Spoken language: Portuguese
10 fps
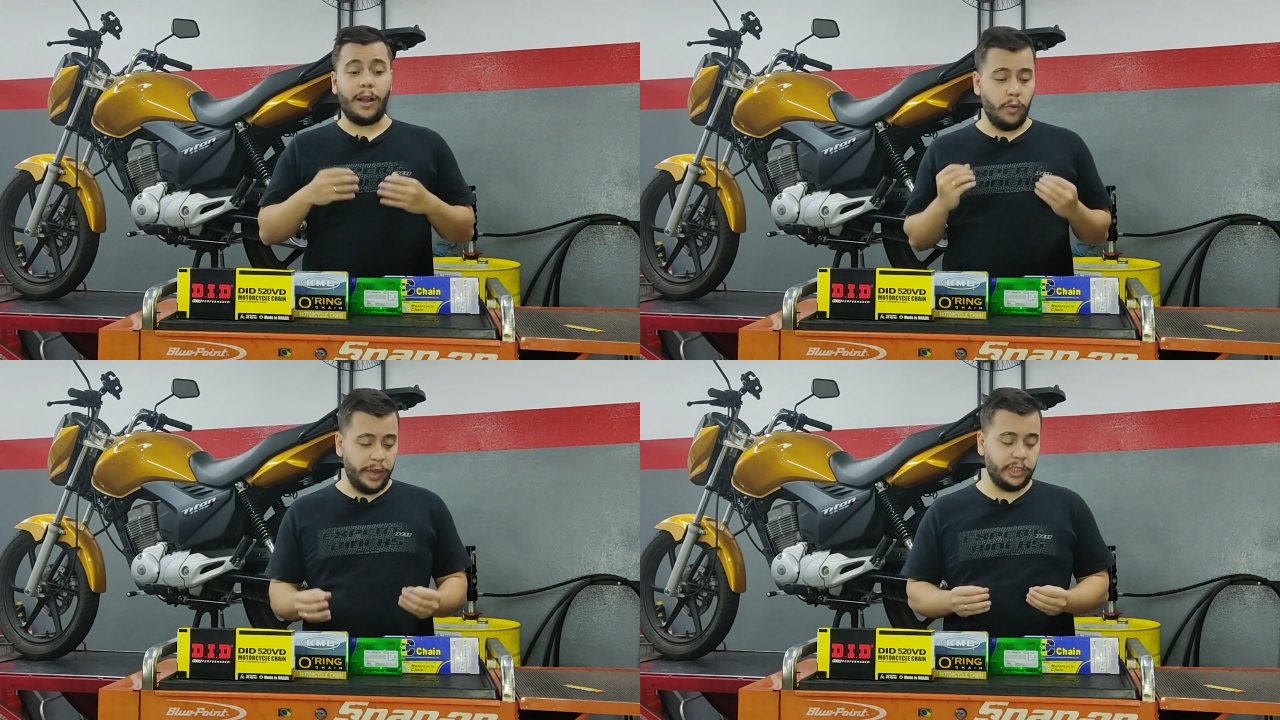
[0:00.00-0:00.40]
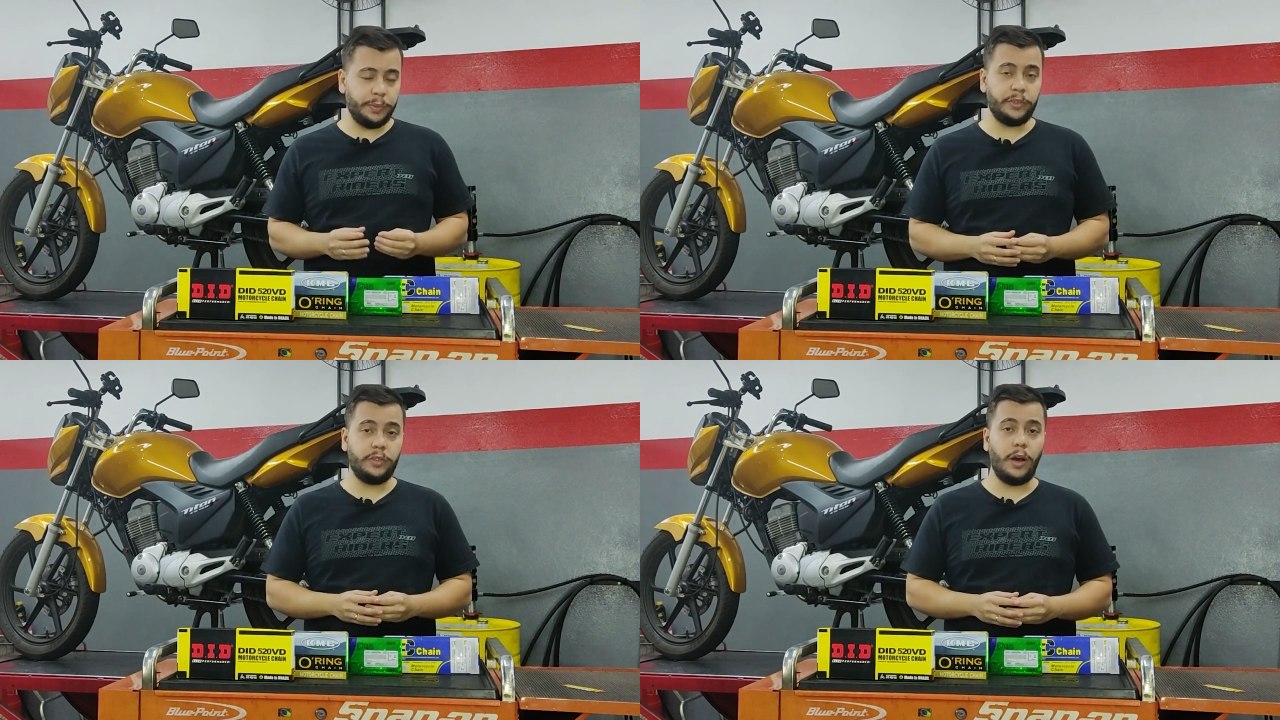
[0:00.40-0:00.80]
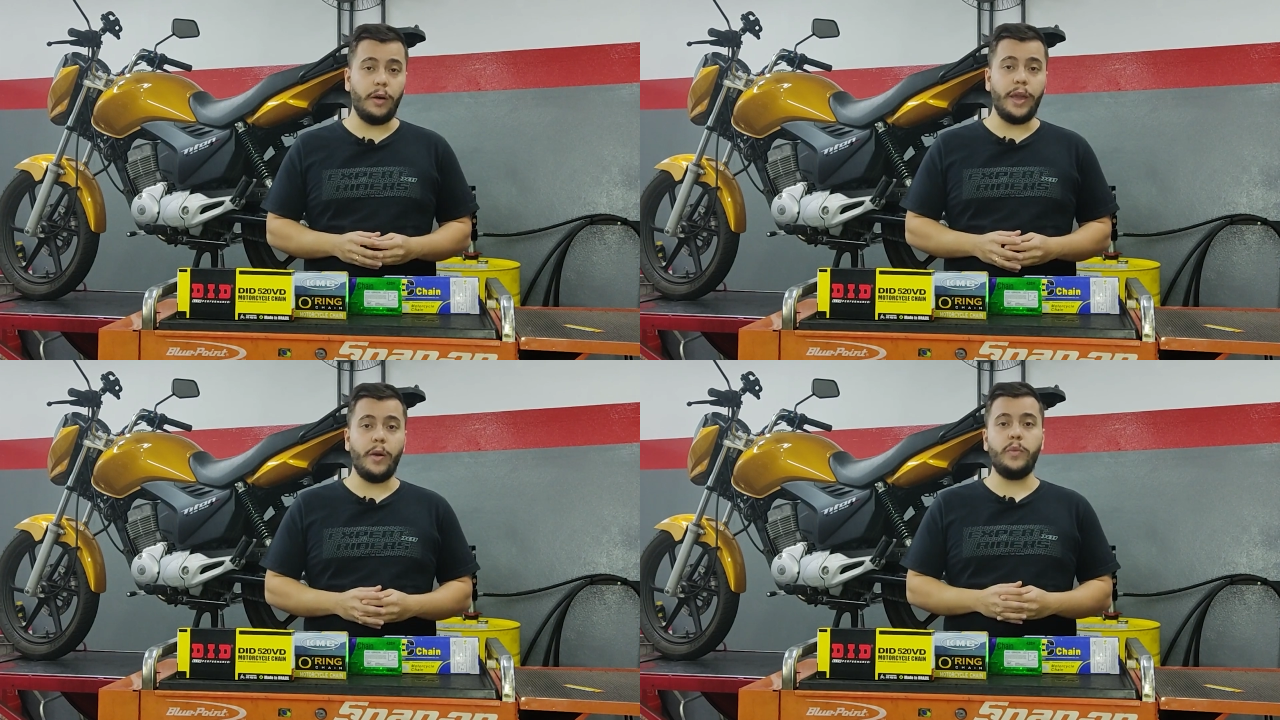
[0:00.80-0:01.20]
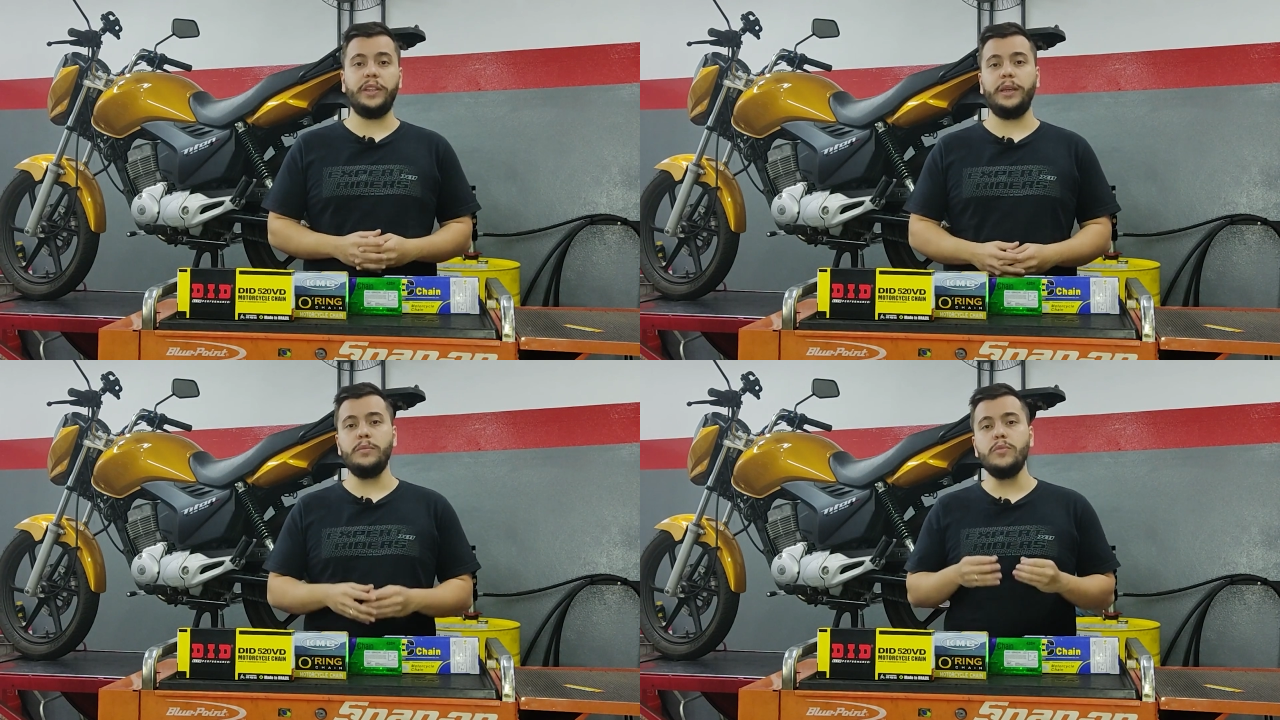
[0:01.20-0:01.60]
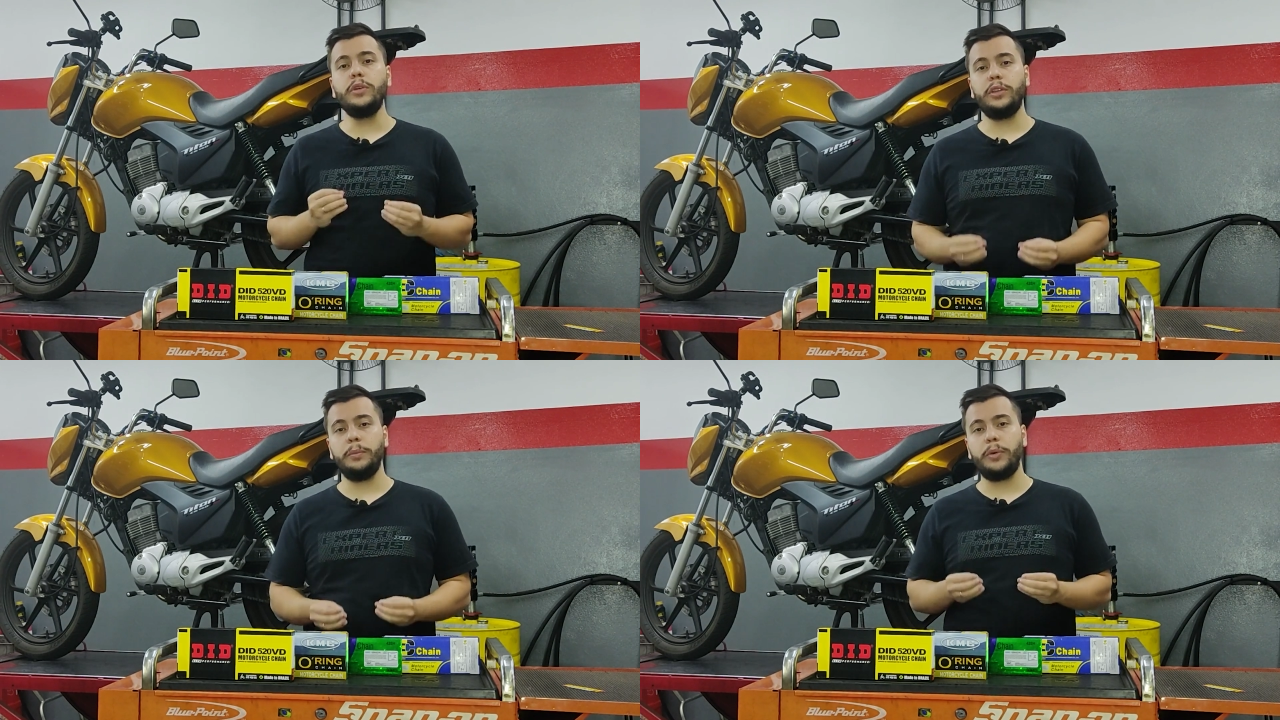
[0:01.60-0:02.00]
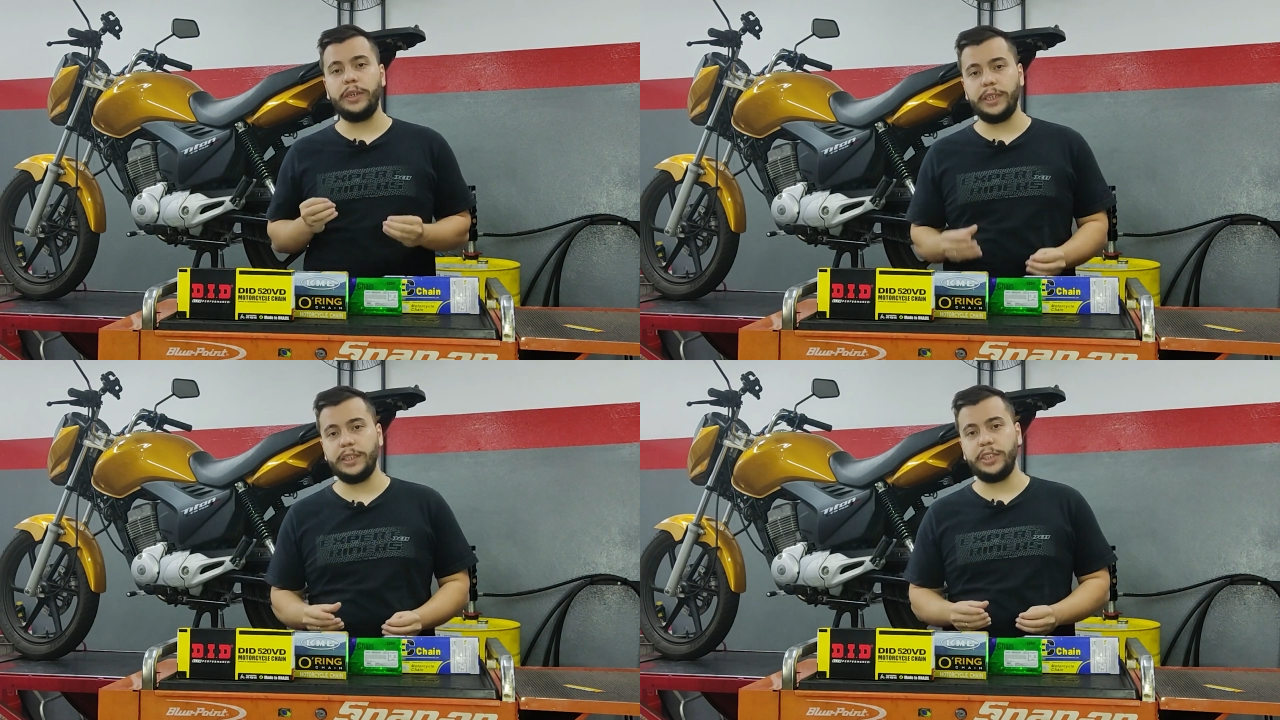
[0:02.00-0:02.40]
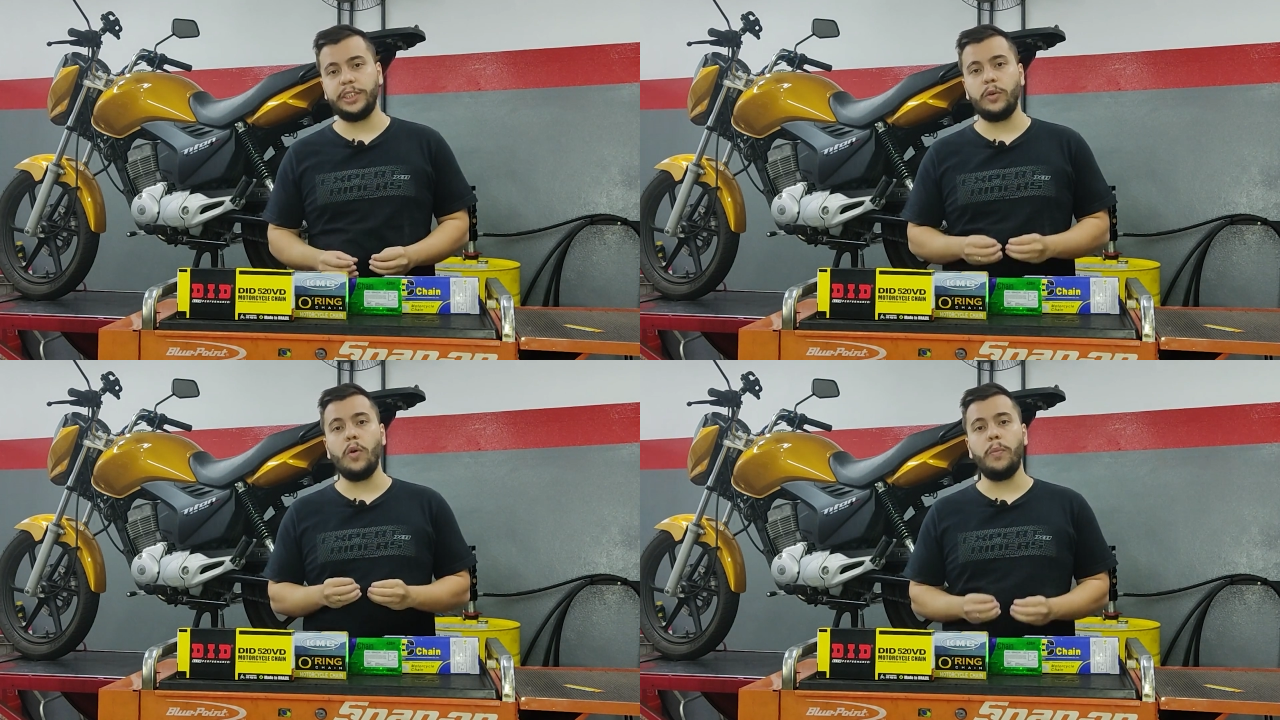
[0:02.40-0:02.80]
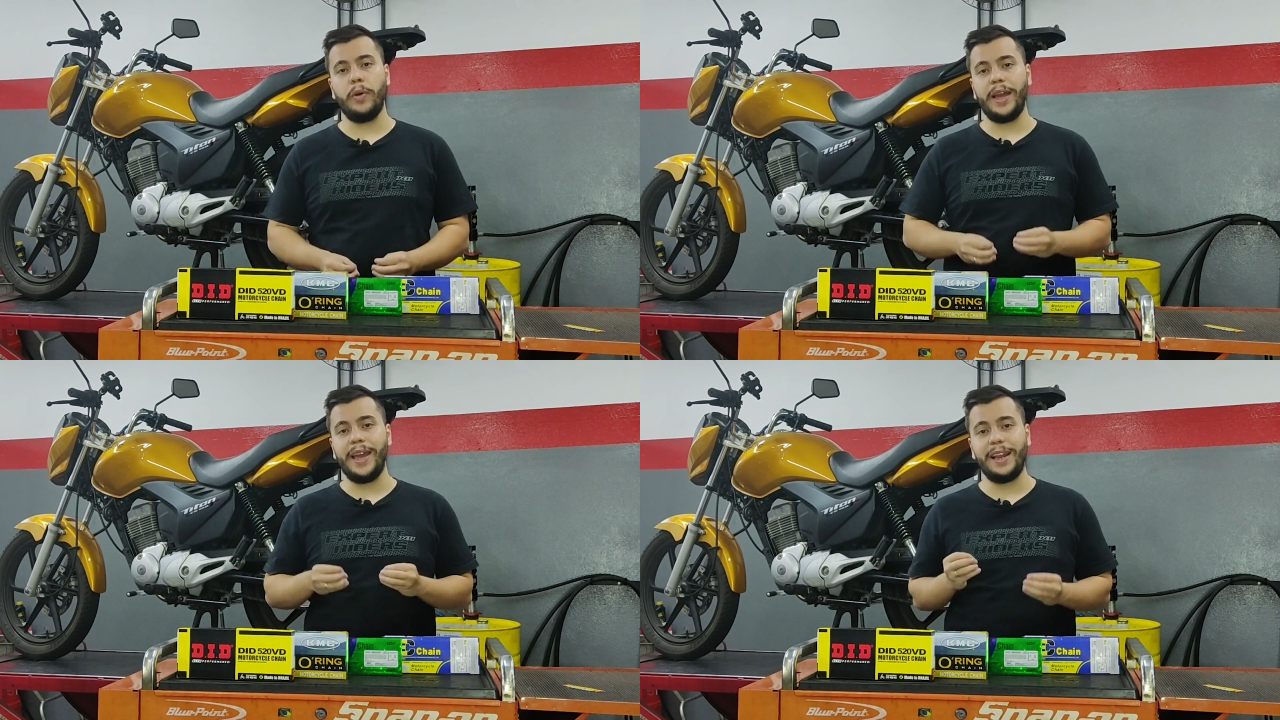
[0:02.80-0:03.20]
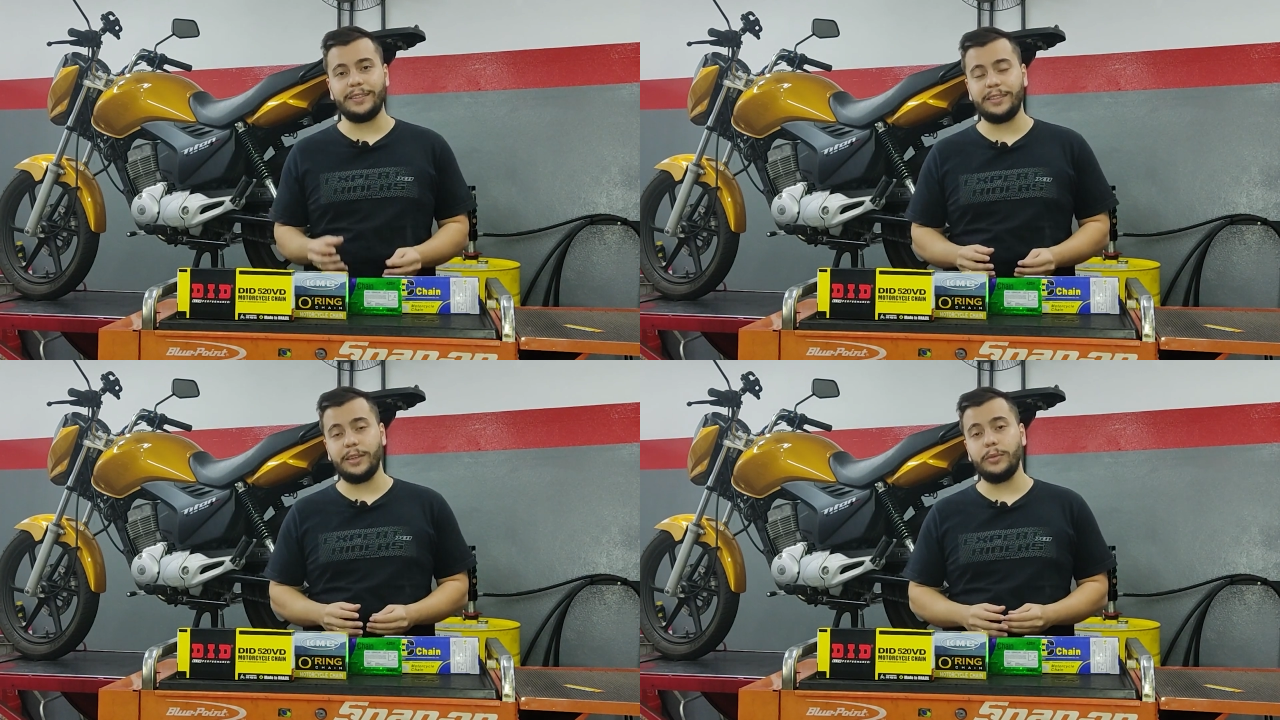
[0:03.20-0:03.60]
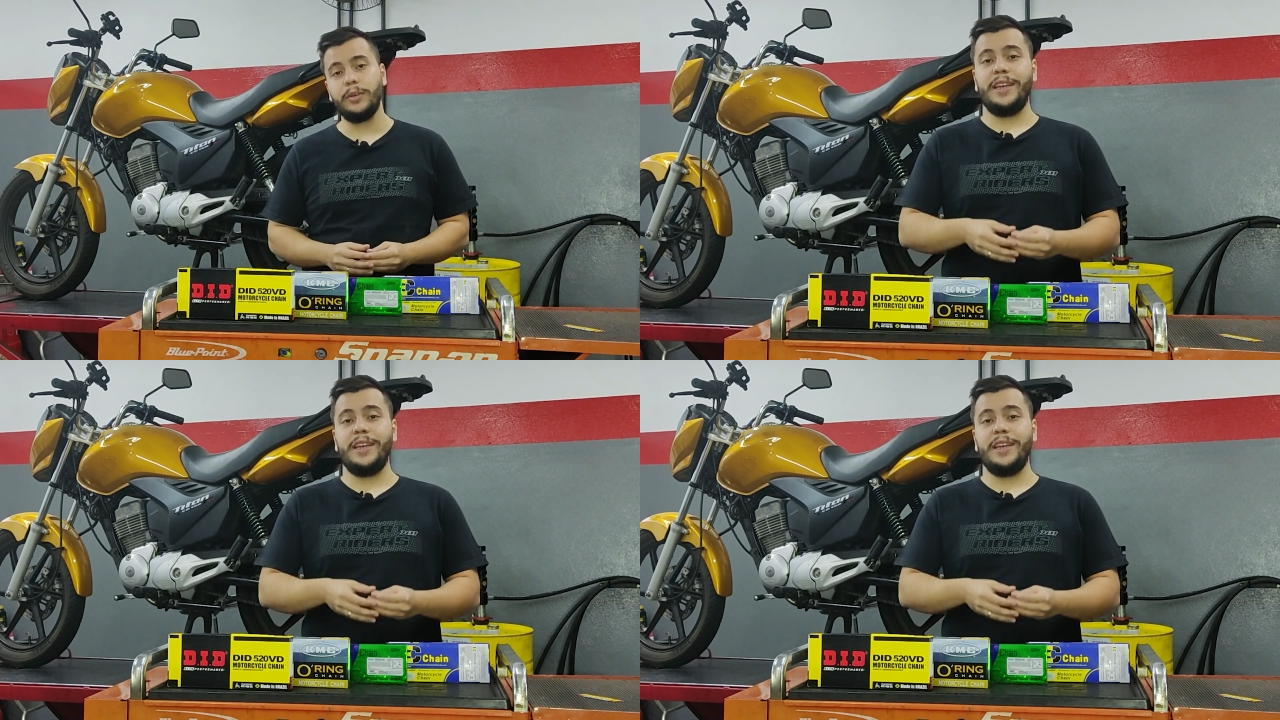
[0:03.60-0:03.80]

A corrente, pessoal, é um item muito importante que compõe a relação.